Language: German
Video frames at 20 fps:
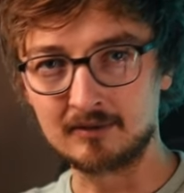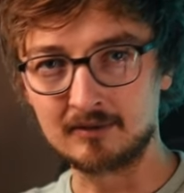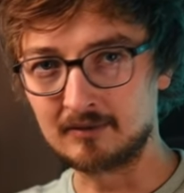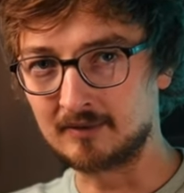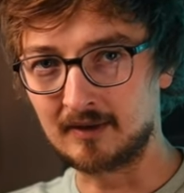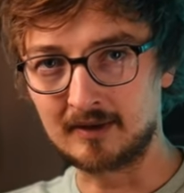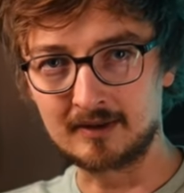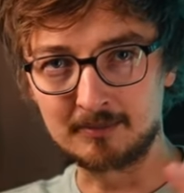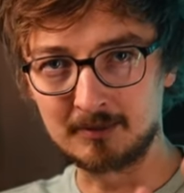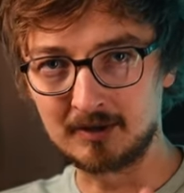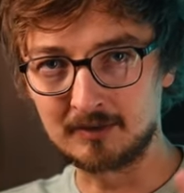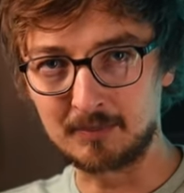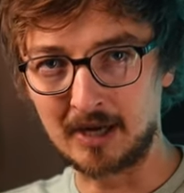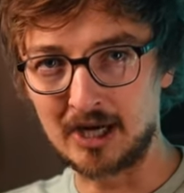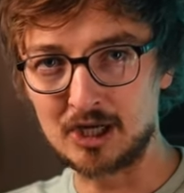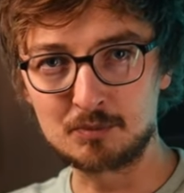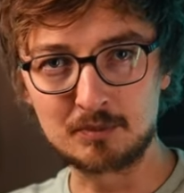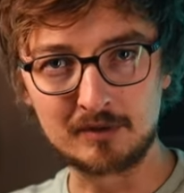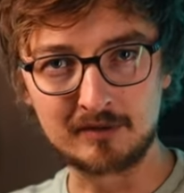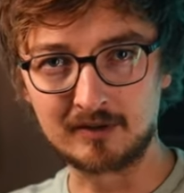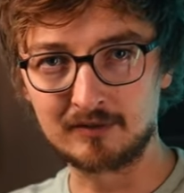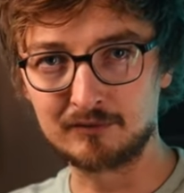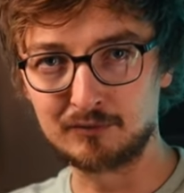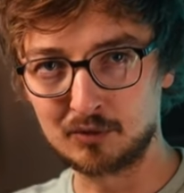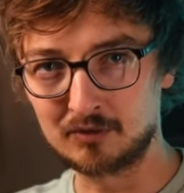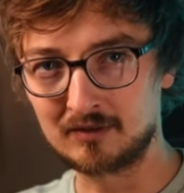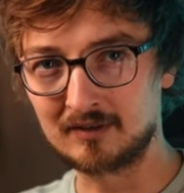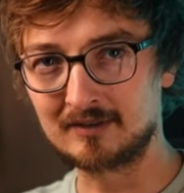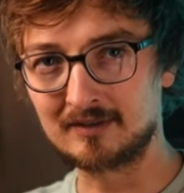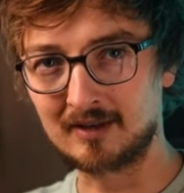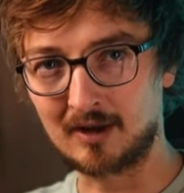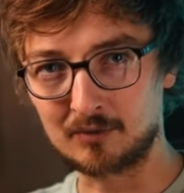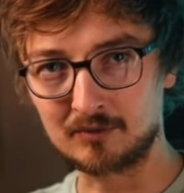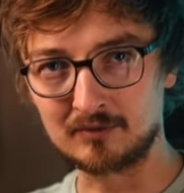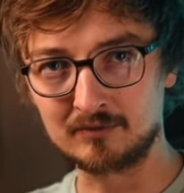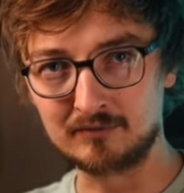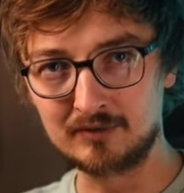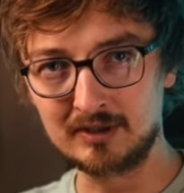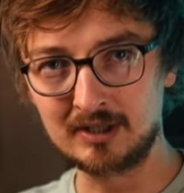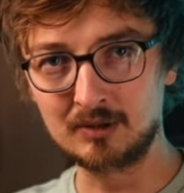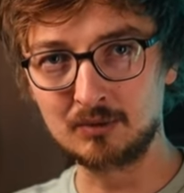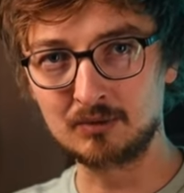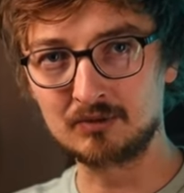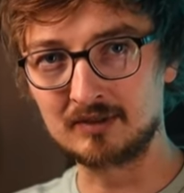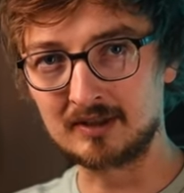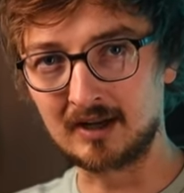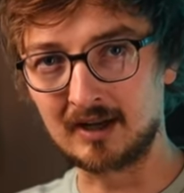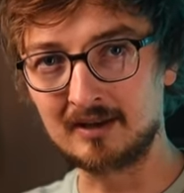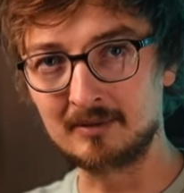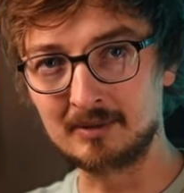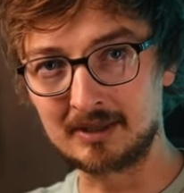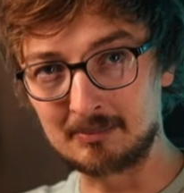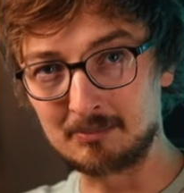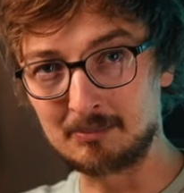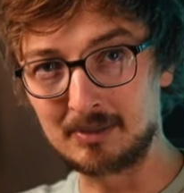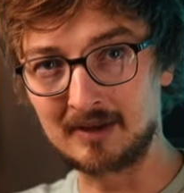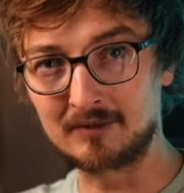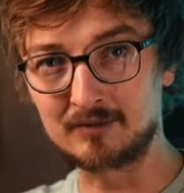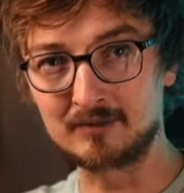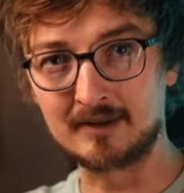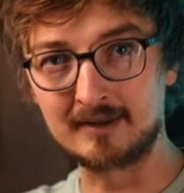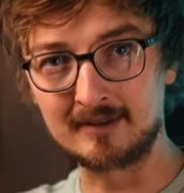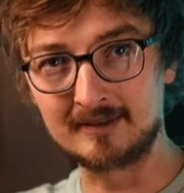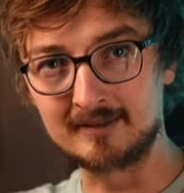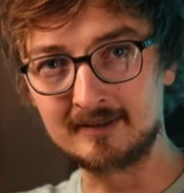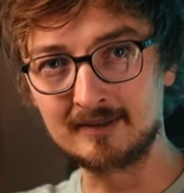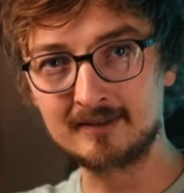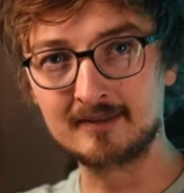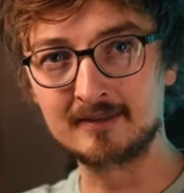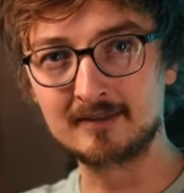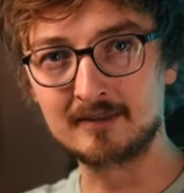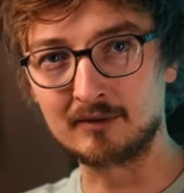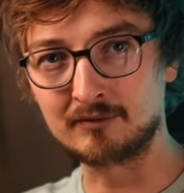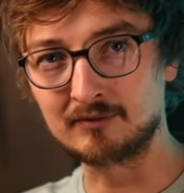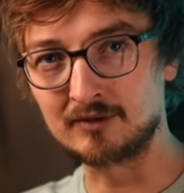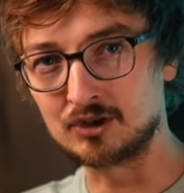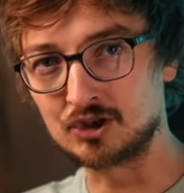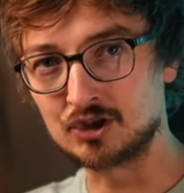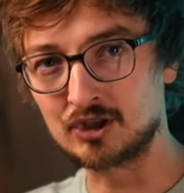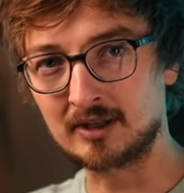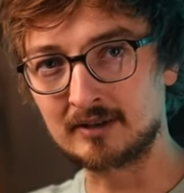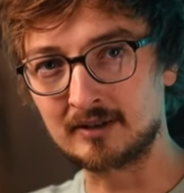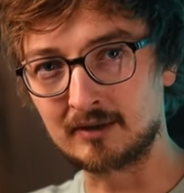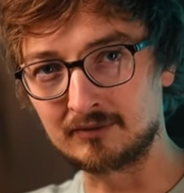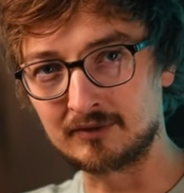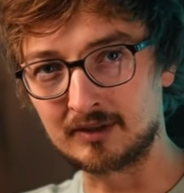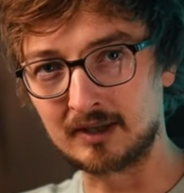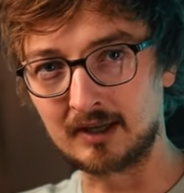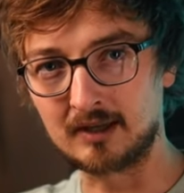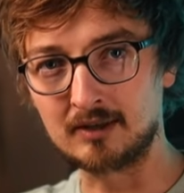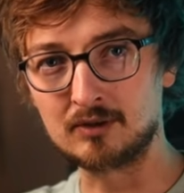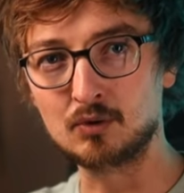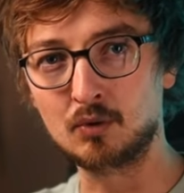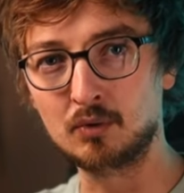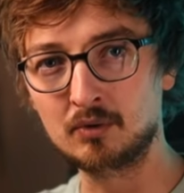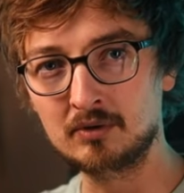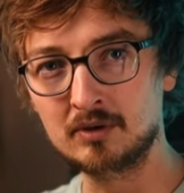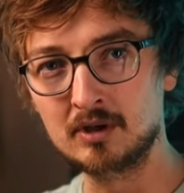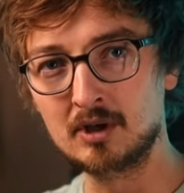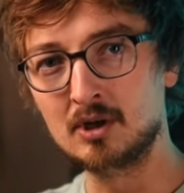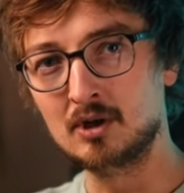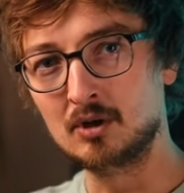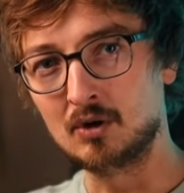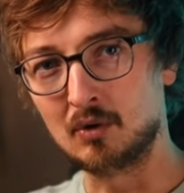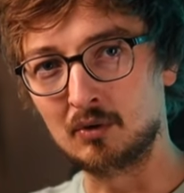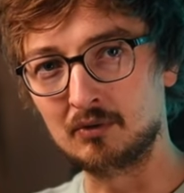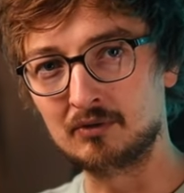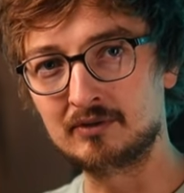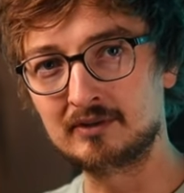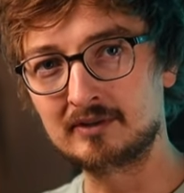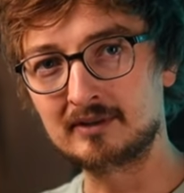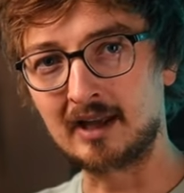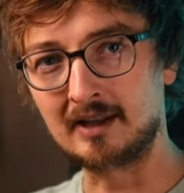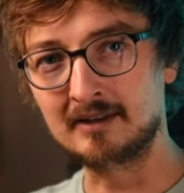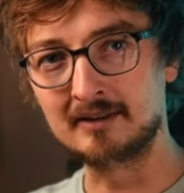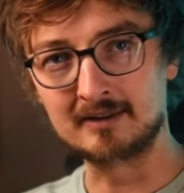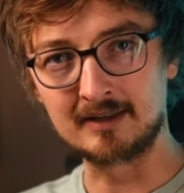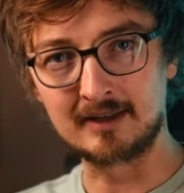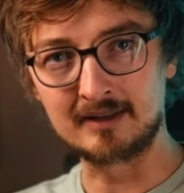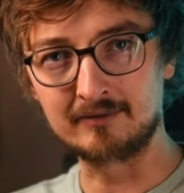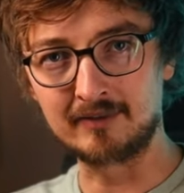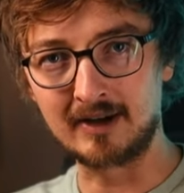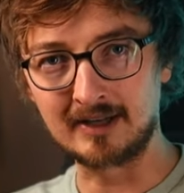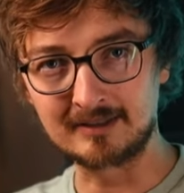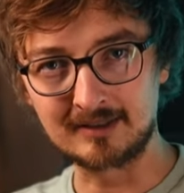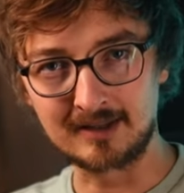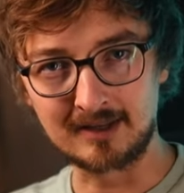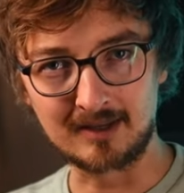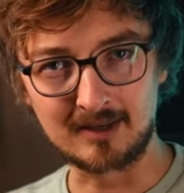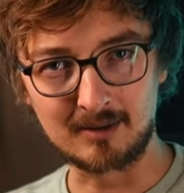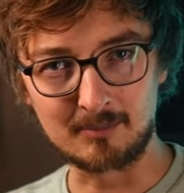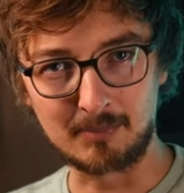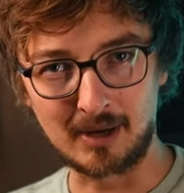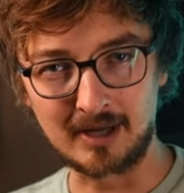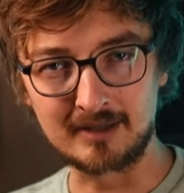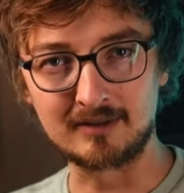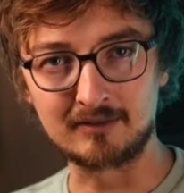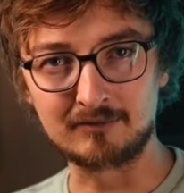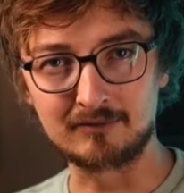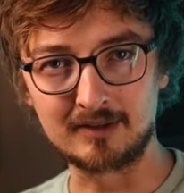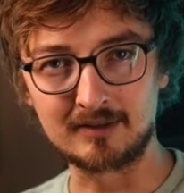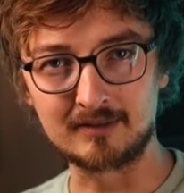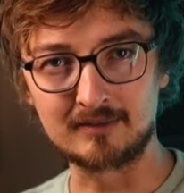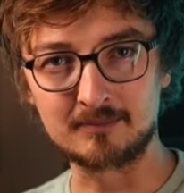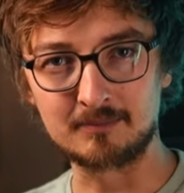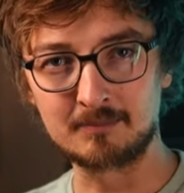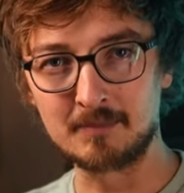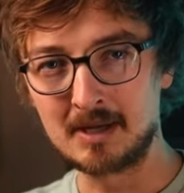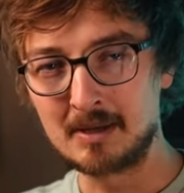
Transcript: sage ich mal als Beispiel jetzt 50.000 Videos, die alle eben personalisiert sind auf die Stadt, auf die Region und dann in eine weitere Kampagne fließen.